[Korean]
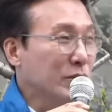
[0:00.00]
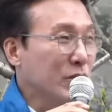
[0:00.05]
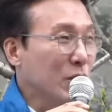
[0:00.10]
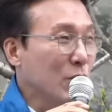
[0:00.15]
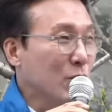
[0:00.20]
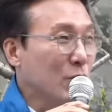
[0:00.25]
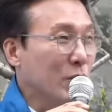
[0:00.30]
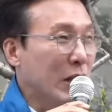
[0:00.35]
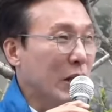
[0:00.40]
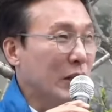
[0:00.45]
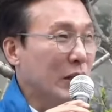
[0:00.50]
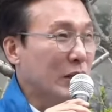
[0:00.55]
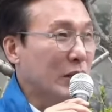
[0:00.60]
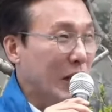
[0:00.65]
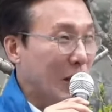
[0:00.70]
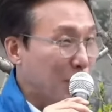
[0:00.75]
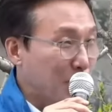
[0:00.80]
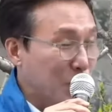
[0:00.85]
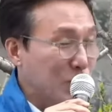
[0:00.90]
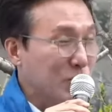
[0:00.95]
서울의
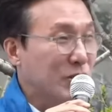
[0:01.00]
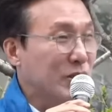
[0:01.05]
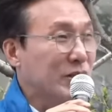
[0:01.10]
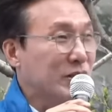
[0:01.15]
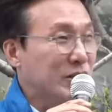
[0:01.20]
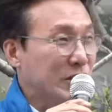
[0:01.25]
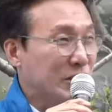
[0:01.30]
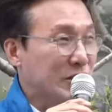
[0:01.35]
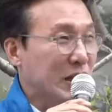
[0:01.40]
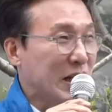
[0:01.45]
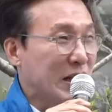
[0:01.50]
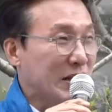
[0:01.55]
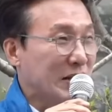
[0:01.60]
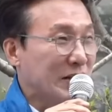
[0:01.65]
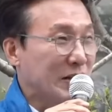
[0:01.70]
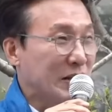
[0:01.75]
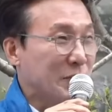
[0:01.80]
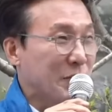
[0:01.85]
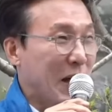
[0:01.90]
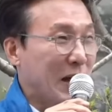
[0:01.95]
대표적인
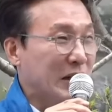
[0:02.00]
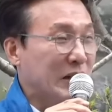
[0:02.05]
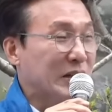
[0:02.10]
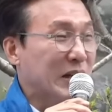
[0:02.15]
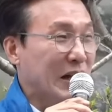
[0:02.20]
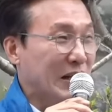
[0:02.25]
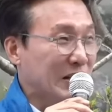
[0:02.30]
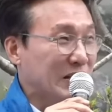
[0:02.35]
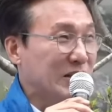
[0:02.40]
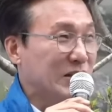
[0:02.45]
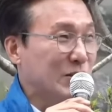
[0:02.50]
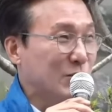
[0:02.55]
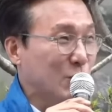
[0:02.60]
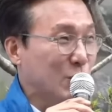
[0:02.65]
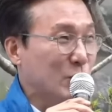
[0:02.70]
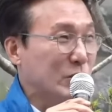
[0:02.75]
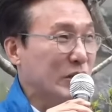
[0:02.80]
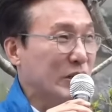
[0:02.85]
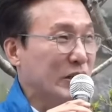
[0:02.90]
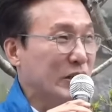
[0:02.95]
직장인들이 많이 다니시는
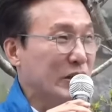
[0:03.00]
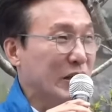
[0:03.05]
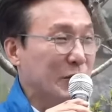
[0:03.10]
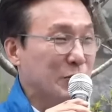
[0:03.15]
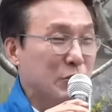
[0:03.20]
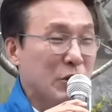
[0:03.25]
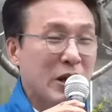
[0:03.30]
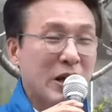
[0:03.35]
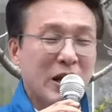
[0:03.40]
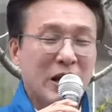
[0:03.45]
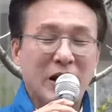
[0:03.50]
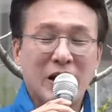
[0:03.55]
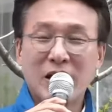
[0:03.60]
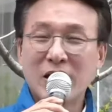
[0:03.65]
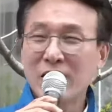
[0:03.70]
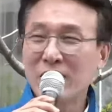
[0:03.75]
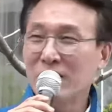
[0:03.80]
곳이기 때문에